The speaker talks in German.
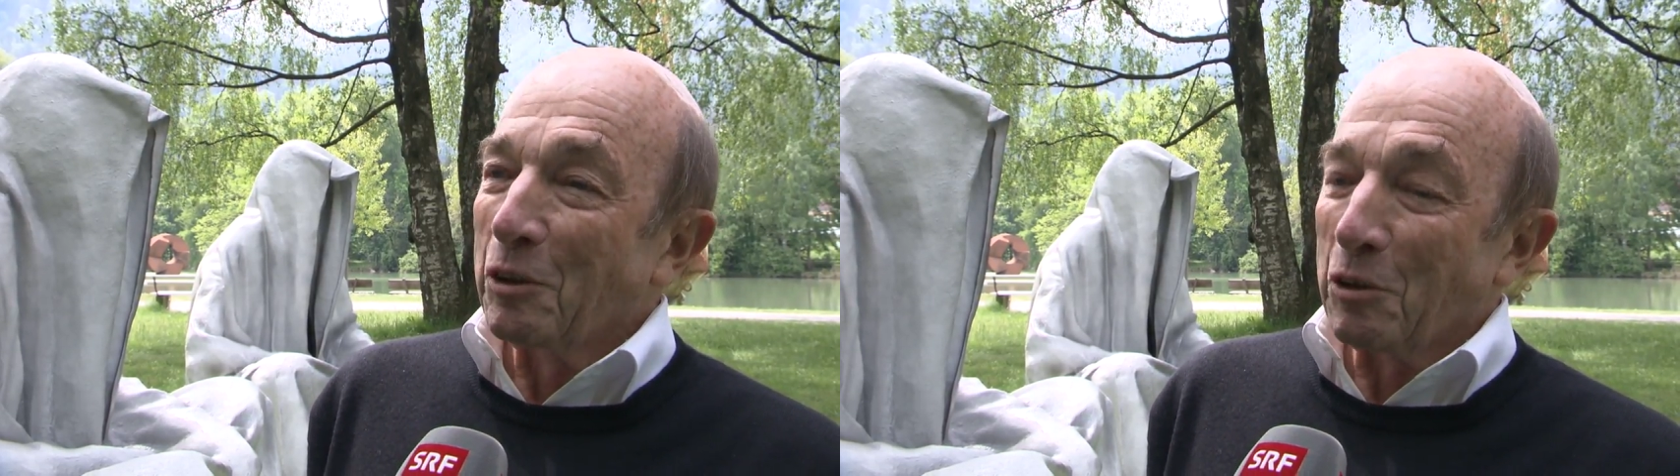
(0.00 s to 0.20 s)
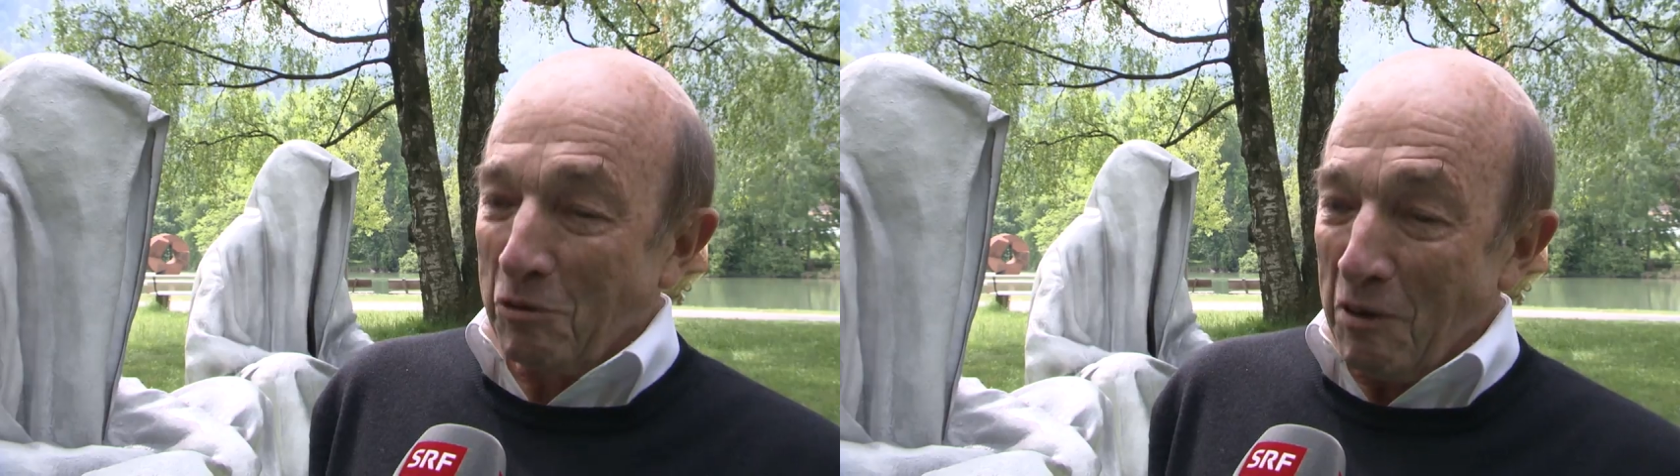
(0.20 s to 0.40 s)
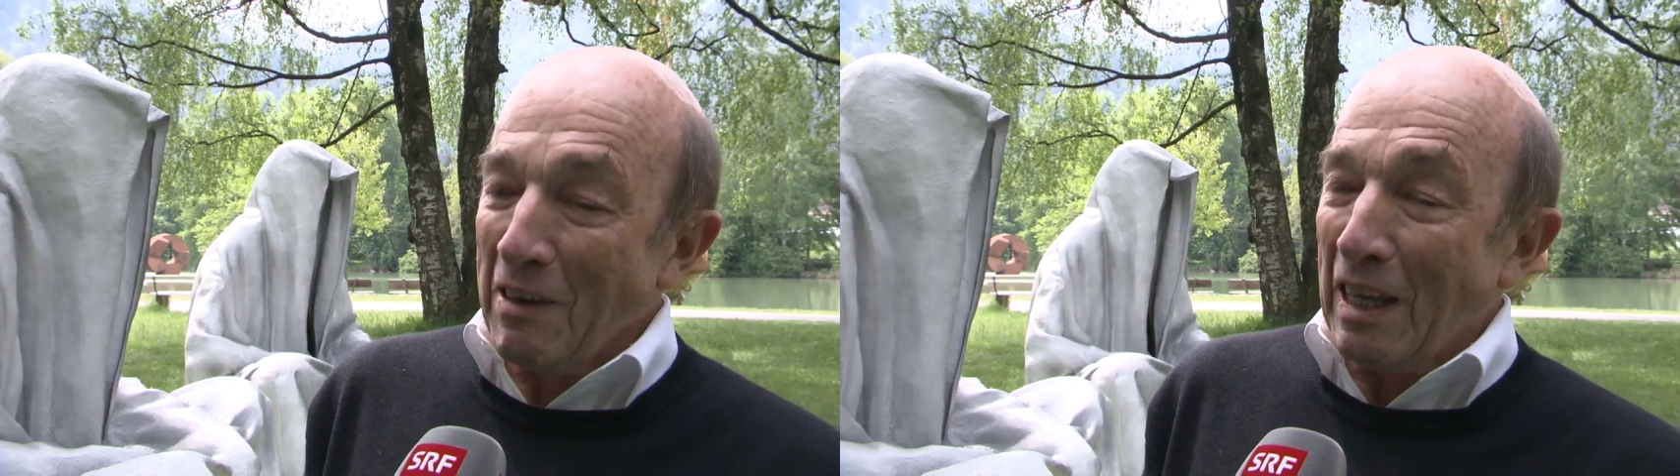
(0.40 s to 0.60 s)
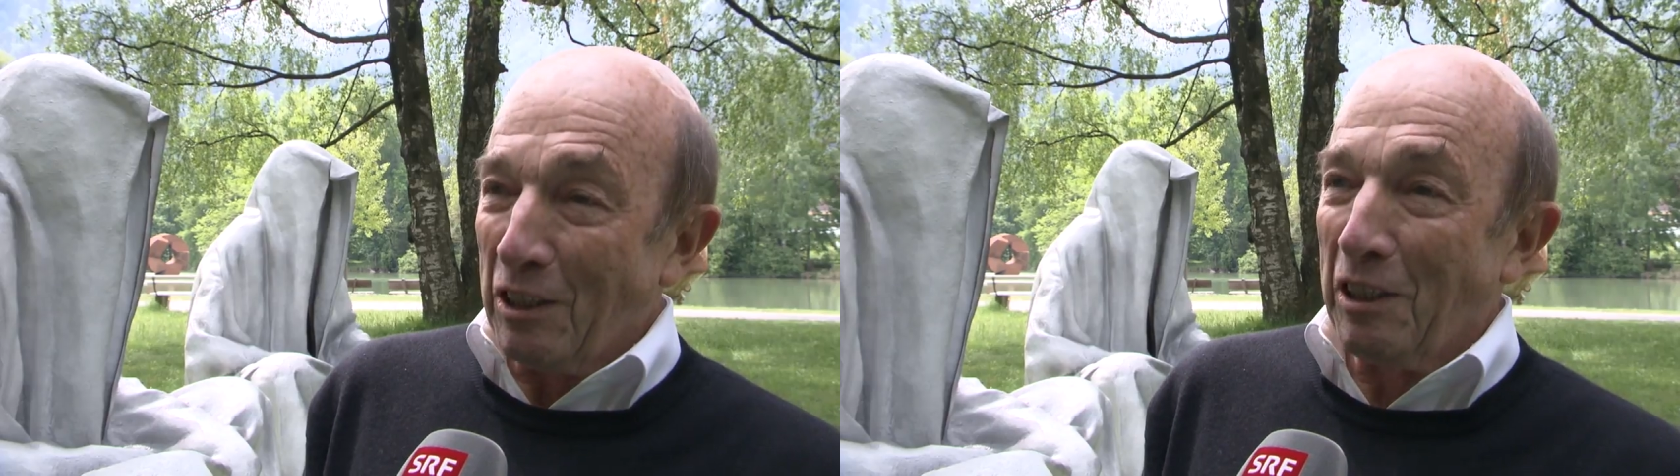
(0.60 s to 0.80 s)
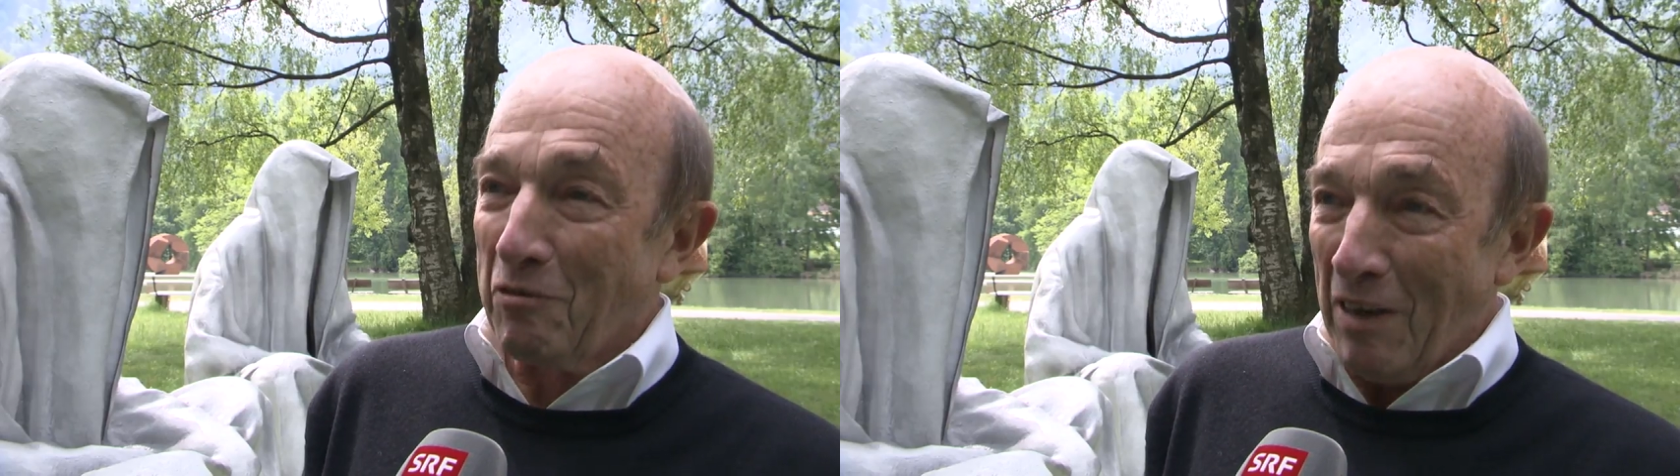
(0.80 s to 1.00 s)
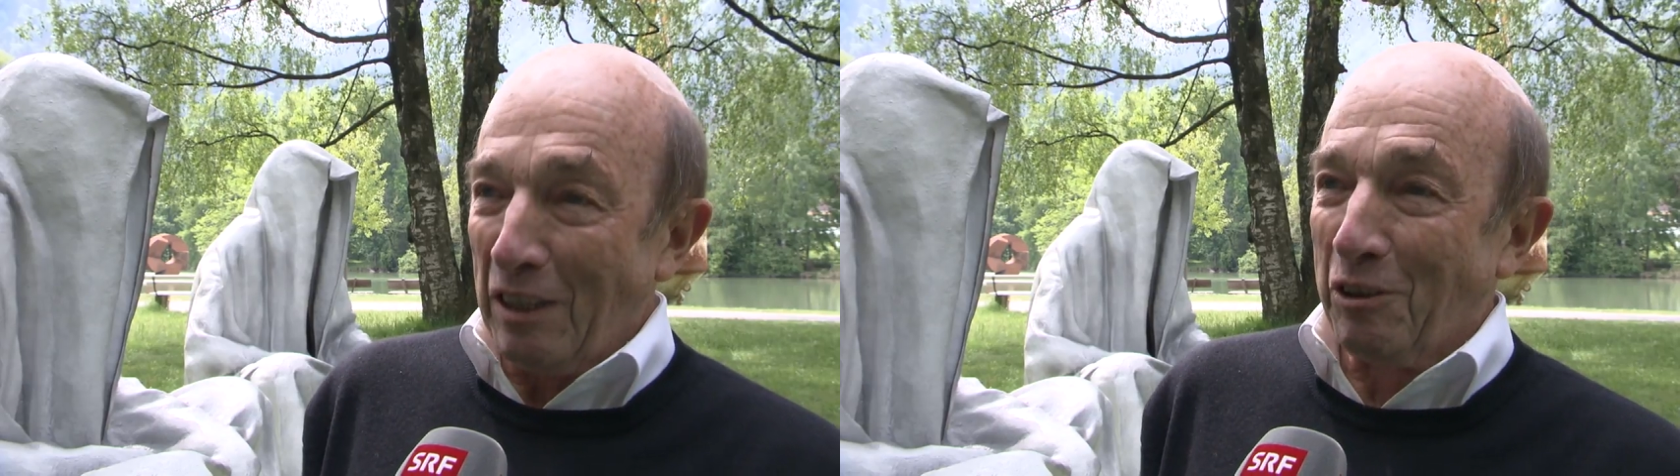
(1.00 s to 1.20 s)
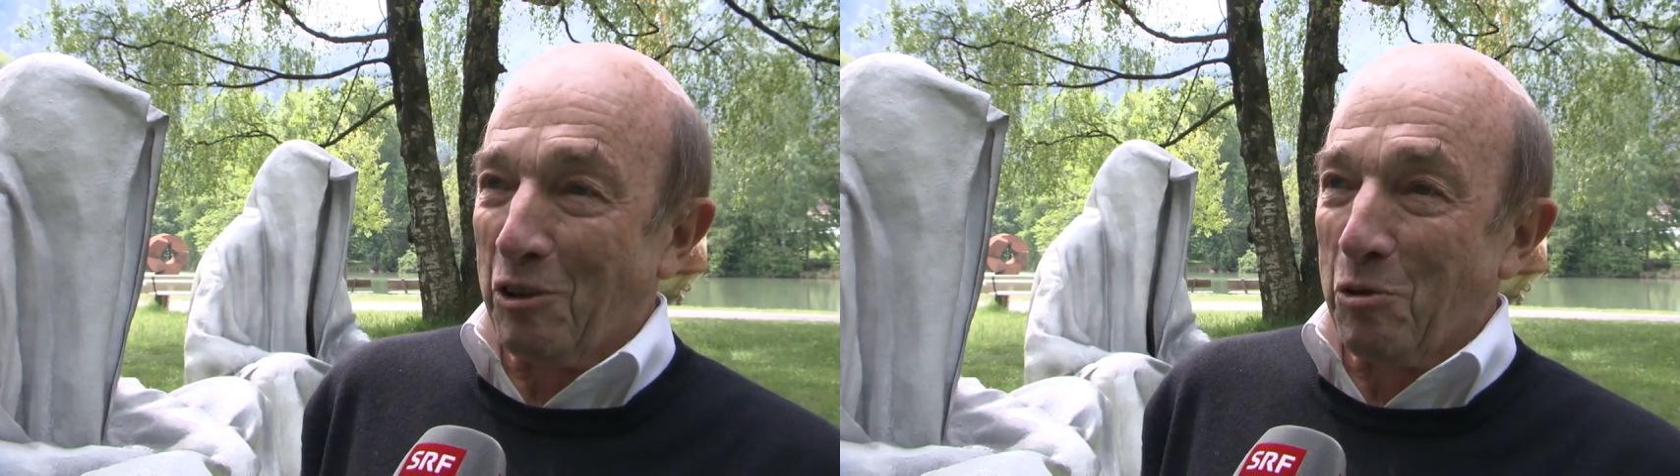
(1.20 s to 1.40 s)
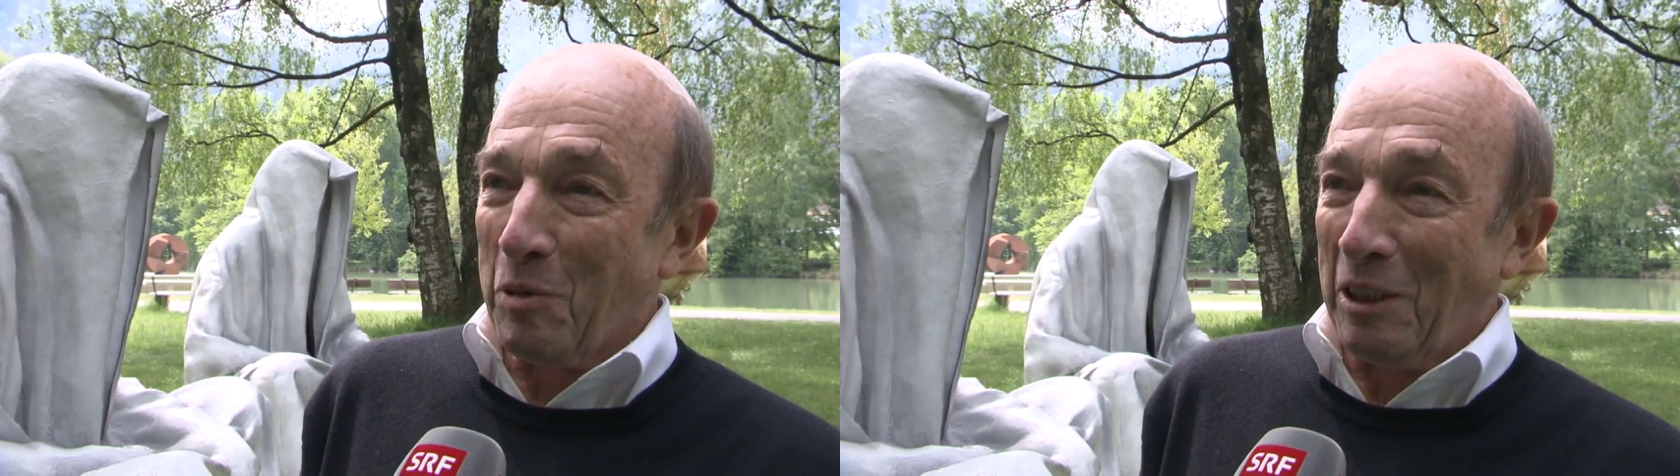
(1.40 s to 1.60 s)
und wir werden ihn
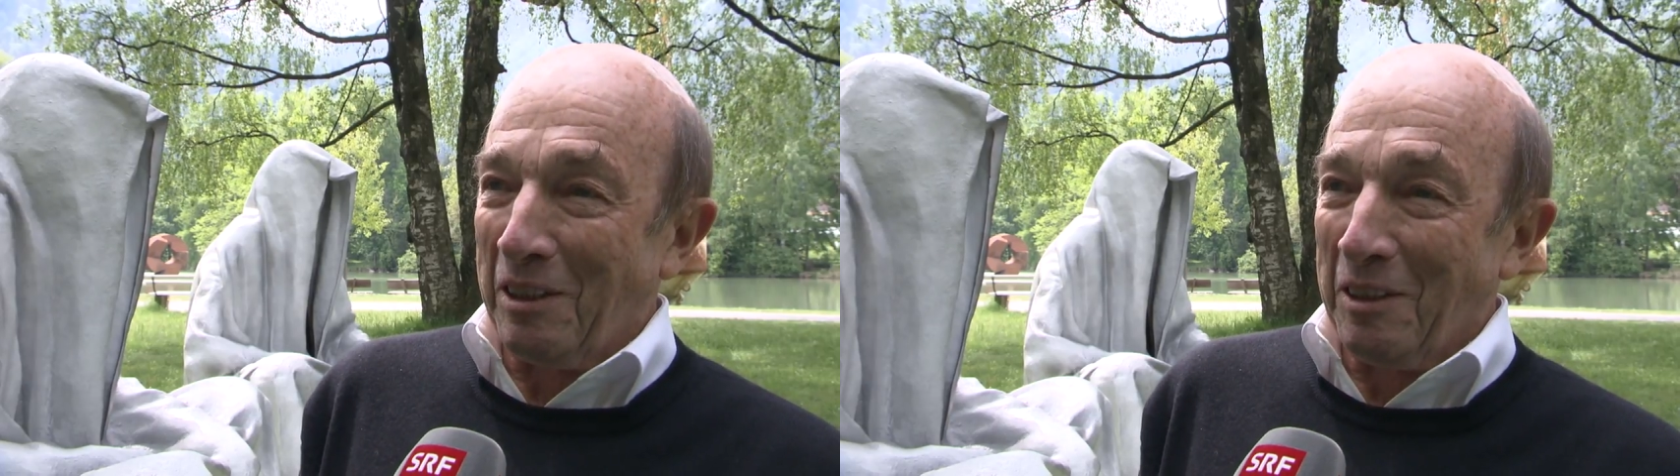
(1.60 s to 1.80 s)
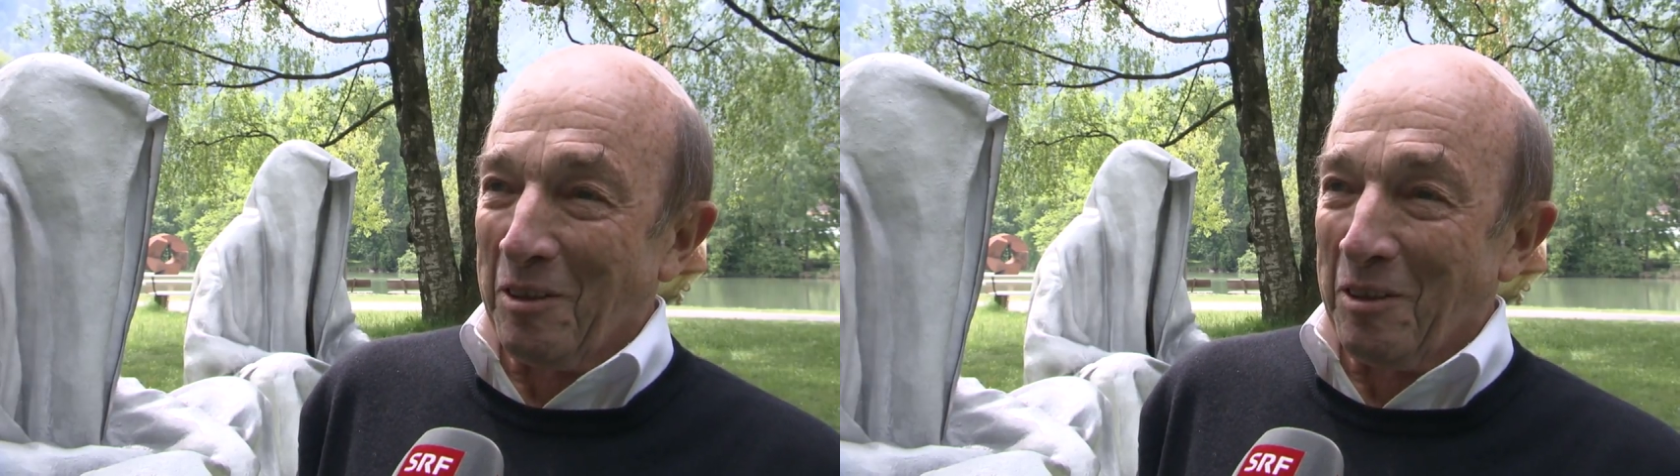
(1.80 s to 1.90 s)
weiterspinnen.